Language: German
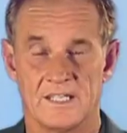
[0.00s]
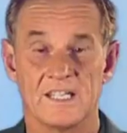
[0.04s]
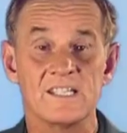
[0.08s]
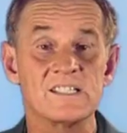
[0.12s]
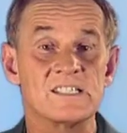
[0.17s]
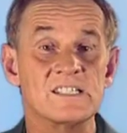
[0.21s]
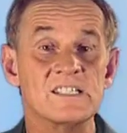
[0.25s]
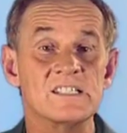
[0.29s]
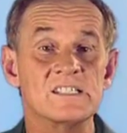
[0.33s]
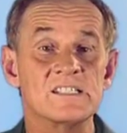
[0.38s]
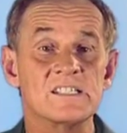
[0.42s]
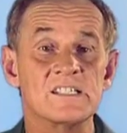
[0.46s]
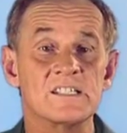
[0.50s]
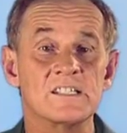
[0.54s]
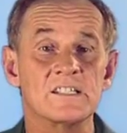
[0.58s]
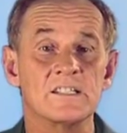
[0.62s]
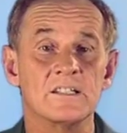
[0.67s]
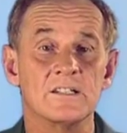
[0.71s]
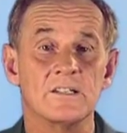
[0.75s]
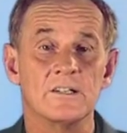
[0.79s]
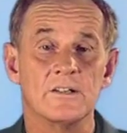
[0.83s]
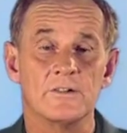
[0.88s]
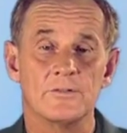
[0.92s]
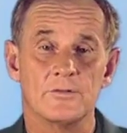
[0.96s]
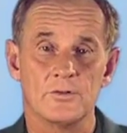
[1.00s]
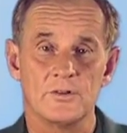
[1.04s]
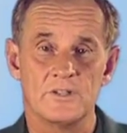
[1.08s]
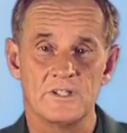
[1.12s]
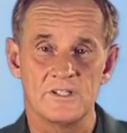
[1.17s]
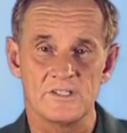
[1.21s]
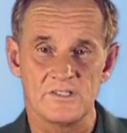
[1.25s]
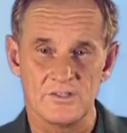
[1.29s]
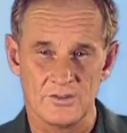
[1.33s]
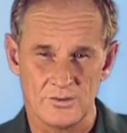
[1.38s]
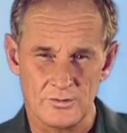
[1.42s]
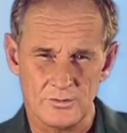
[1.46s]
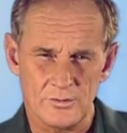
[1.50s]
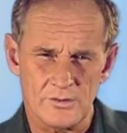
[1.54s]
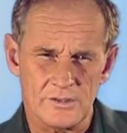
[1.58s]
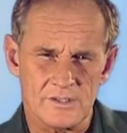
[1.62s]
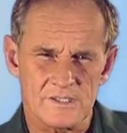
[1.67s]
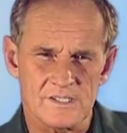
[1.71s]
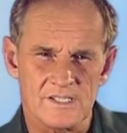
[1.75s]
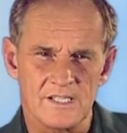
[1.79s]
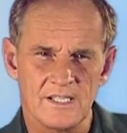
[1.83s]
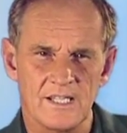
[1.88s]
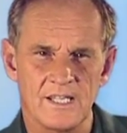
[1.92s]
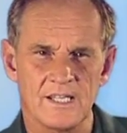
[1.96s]
dass Sie sich für diesen
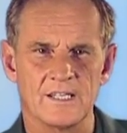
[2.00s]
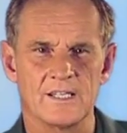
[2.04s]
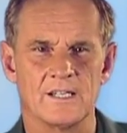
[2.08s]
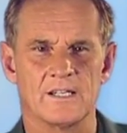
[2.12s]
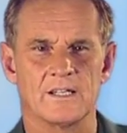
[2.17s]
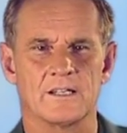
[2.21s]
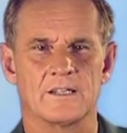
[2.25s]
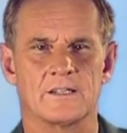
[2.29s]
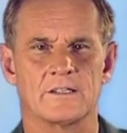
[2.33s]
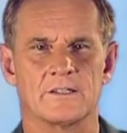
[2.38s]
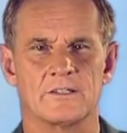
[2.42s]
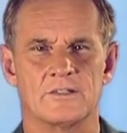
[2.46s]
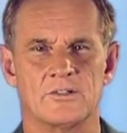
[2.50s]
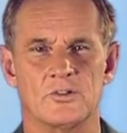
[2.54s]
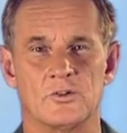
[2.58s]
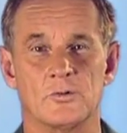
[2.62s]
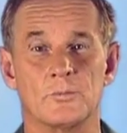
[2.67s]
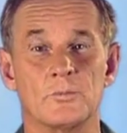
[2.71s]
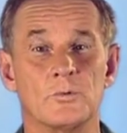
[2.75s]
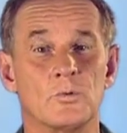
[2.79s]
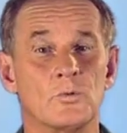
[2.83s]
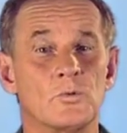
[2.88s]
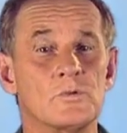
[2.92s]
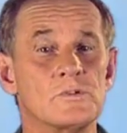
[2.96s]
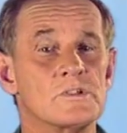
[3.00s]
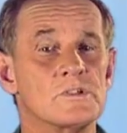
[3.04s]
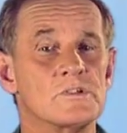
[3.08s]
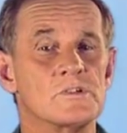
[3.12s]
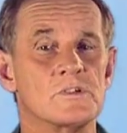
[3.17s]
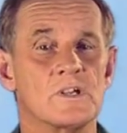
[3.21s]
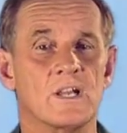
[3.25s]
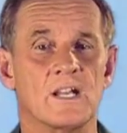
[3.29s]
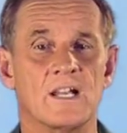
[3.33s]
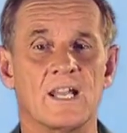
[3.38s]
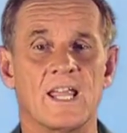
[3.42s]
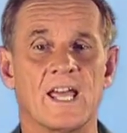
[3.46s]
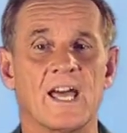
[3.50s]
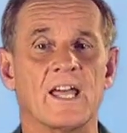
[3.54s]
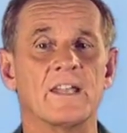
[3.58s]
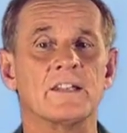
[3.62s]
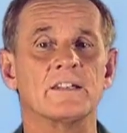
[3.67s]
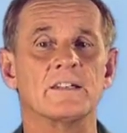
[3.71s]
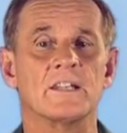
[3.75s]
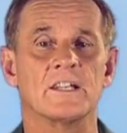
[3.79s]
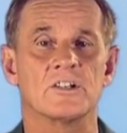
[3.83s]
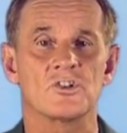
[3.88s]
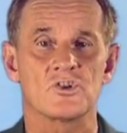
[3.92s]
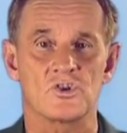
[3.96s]
Kurzlehrgang, die Hypnose zu
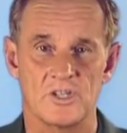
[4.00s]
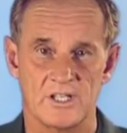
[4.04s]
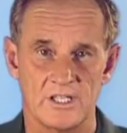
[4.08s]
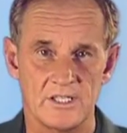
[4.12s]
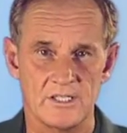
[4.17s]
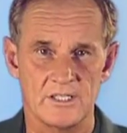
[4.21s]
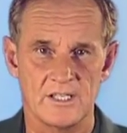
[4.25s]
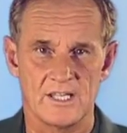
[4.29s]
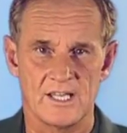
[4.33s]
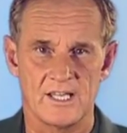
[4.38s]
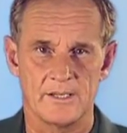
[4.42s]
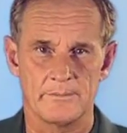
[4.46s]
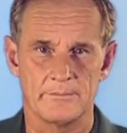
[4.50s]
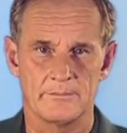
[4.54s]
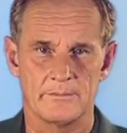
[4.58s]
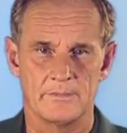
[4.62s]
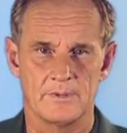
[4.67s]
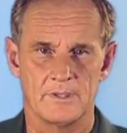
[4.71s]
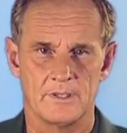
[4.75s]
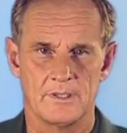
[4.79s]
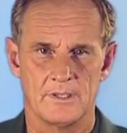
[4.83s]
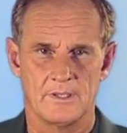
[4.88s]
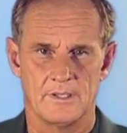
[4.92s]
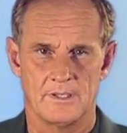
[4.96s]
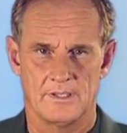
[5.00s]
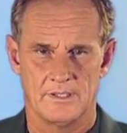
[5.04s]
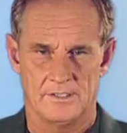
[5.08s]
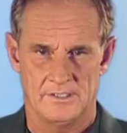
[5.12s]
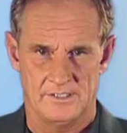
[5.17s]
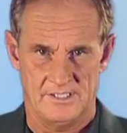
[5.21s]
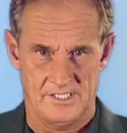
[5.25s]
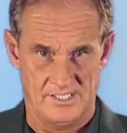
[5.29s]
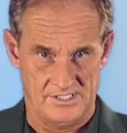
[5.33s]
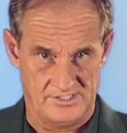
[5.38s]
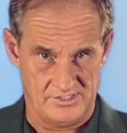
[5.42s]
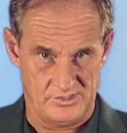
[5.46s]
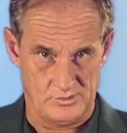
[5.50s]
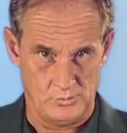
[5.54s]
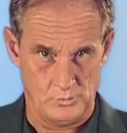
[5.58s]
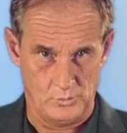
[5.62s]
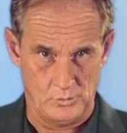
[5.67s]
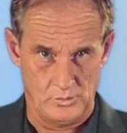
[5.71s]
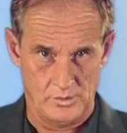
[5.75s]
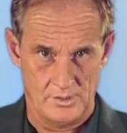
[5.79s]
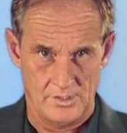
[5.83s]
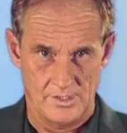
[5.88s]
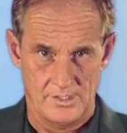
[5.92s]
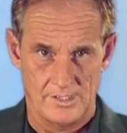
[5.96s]
erlernen, entschieden haben.
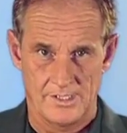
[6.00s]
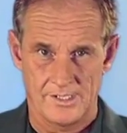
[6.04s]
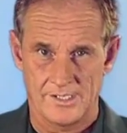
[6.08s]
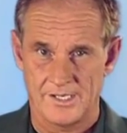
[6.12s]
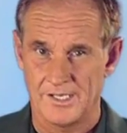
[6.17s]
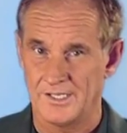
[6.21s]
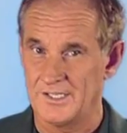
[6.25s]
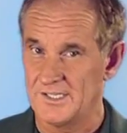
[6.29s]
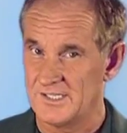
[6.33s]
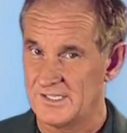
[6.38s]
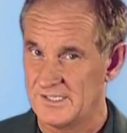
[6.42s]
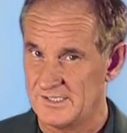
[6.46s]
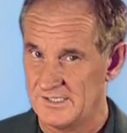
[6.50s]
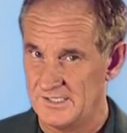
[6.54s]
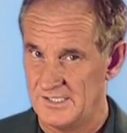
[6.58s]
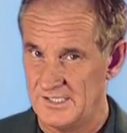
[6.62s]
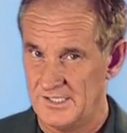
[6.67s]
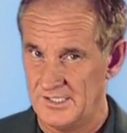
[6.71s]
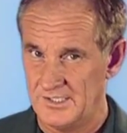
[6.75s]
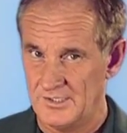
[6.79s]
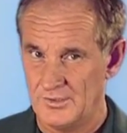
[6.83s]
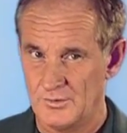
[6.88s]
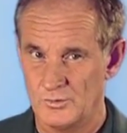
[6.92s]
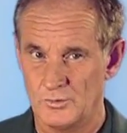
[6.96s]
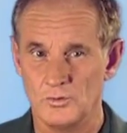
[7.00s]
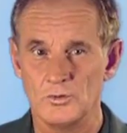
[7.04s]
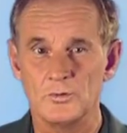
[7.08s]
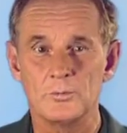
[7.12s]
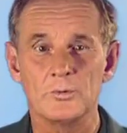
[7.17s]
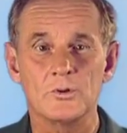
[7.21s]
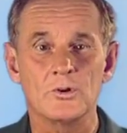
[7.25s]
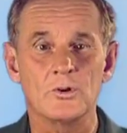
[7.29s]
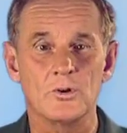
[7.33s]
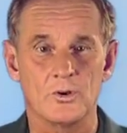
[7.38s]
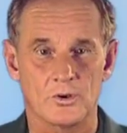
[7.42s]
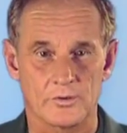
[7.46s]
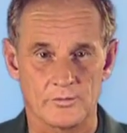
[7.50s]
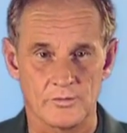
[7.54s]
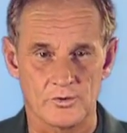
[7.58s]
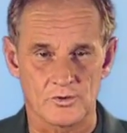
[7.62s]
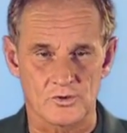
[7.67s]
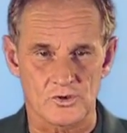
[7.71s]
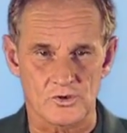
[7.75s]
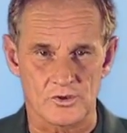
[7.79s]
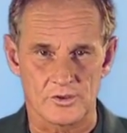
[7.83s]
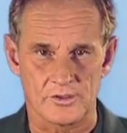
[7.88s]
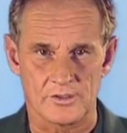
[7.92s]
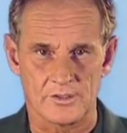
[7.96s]
Dazu kann ich Sie nur
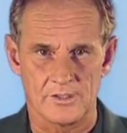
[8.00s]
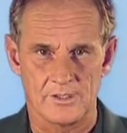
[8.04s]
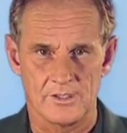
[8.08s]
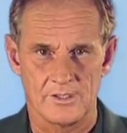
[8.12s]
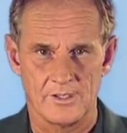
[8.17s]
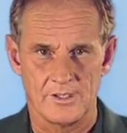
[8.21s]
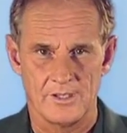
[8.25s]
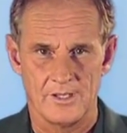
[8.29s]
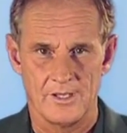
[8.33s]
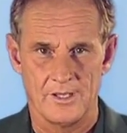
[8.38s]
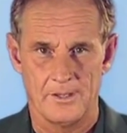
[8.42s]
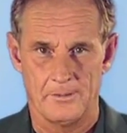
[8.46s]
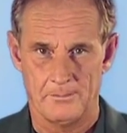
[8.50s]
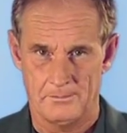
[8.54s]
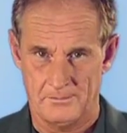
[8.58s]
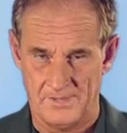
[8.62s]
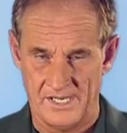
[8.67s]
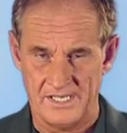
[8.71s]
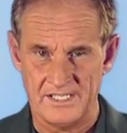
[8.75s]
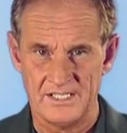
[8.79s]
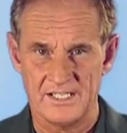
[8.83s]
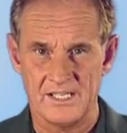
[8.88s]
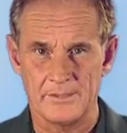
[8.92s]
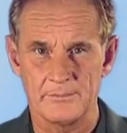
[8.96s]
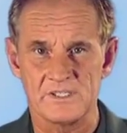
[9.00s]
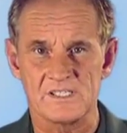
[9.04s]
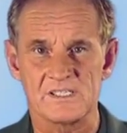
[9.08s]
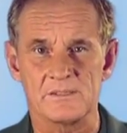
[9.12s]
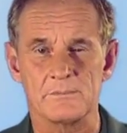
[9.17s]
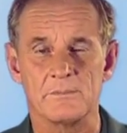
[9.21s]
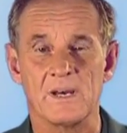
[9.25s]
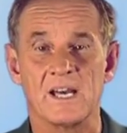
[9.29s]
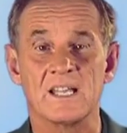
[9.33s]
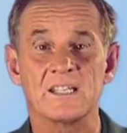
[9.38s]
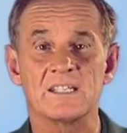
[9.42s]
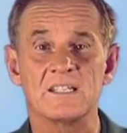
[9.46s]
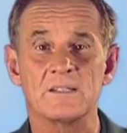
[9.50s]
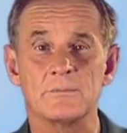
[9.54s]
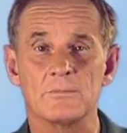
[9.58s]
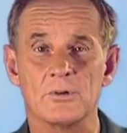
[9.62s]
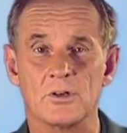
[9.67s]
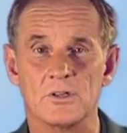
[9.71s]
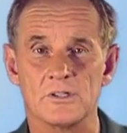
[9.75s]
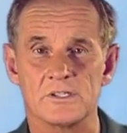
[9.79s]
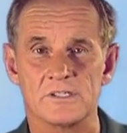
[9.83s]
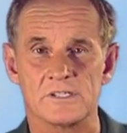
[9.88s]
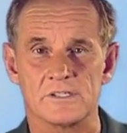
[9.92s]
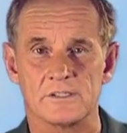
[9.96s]
beglückwünschen. Mein Name ist Martin
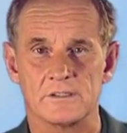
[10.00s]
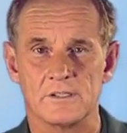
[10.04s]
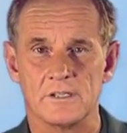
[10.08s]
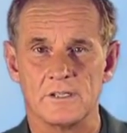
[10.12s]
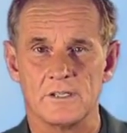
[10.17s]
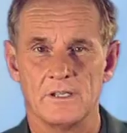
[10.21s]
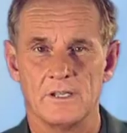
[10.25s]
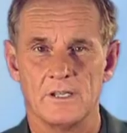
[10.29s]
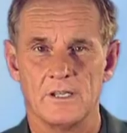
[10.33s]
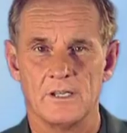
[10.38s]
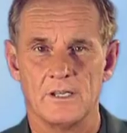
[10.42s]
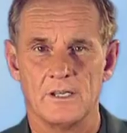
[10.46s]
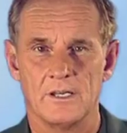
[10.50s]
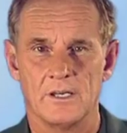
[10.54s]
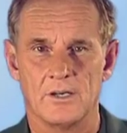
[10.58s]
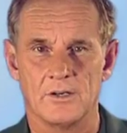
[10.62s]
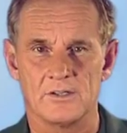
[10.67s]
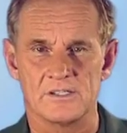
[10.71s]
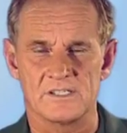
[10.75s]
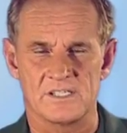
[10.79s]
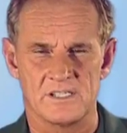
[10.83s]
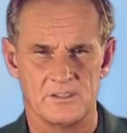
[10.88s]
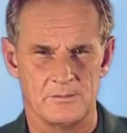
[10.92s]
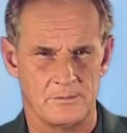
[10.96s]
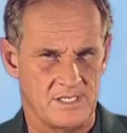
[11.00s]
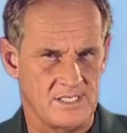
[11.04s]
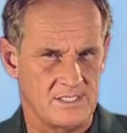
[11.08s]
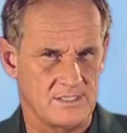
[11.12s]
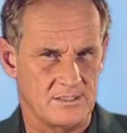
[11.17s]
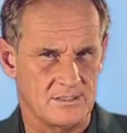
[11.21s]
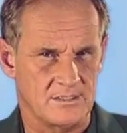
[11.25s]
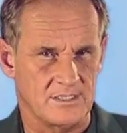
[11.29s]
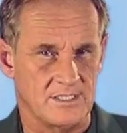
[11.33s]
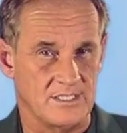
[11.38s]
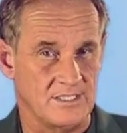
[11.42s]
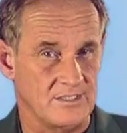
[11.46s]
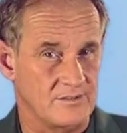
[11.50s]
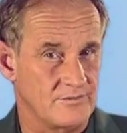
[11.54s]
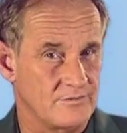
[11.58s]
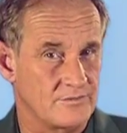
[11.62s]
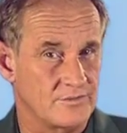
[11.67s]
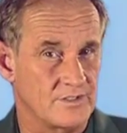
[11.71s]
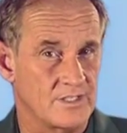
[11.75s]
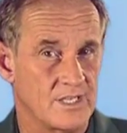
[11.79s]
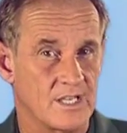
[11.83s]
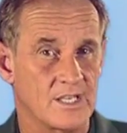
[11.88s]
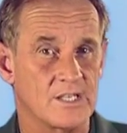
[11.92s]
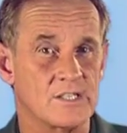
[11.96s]
Bolze, aus den Medien Ihnen
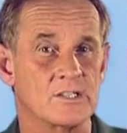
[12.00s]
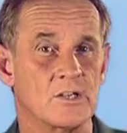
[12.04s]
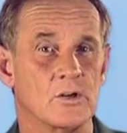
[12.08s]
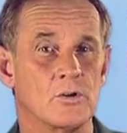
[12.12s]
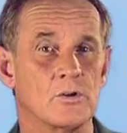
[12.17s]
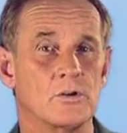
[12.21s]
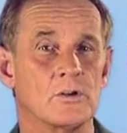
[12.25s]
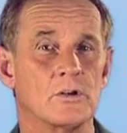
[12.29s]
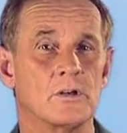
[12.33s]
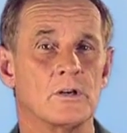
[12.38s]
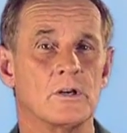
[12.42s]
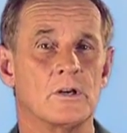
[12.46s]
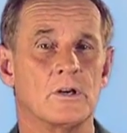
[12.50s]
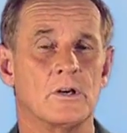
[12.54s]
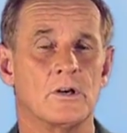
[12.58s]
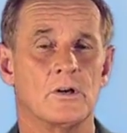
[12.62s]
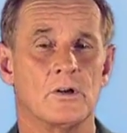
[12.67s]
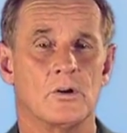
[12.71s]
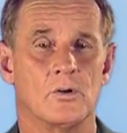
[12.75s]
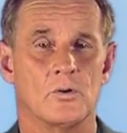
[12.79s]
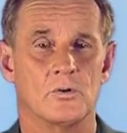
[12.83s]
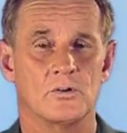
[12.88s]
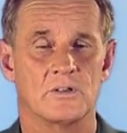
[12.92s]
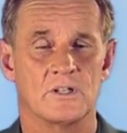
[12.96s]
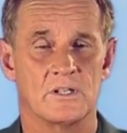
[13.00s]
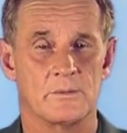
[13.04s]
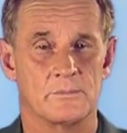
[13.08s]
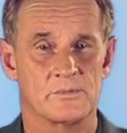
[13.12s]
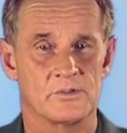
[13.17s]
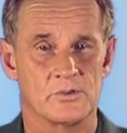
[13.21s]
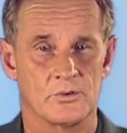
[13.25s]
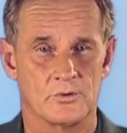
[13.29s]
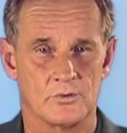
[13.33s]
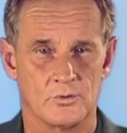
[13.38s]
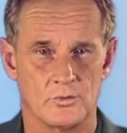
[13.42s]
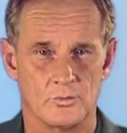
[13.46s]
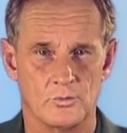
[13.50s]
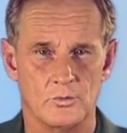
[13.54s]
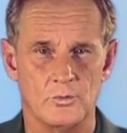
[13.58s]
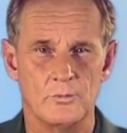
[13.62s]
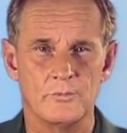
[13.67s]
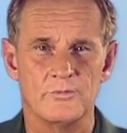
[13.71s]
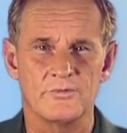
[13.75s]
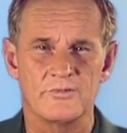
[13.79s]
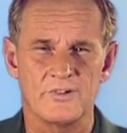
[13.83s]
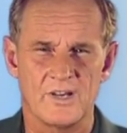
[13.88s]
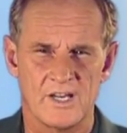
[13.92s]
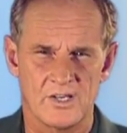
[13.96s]
vielleicht auch unter dem Pseudonym
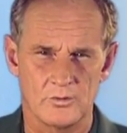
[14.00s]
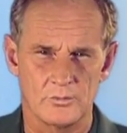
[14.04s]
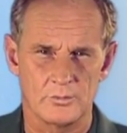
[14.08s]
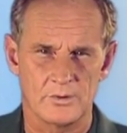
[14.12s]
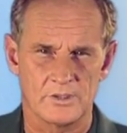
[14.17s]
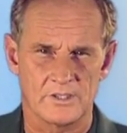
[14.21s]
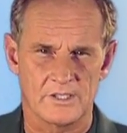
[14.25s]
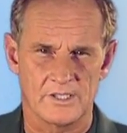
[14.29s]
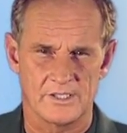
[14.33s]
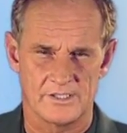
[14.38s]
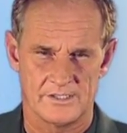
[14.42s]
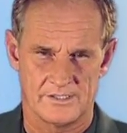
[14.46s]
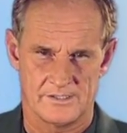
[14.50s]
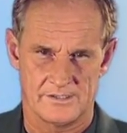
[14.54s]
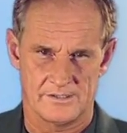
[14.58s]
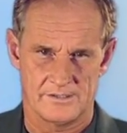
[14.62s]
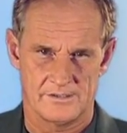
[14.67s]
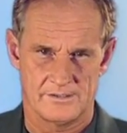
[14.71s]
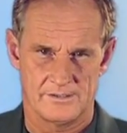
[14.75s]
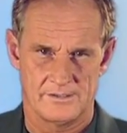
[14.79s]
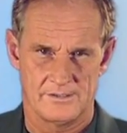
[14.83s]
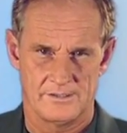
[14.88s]
Faro bekannt.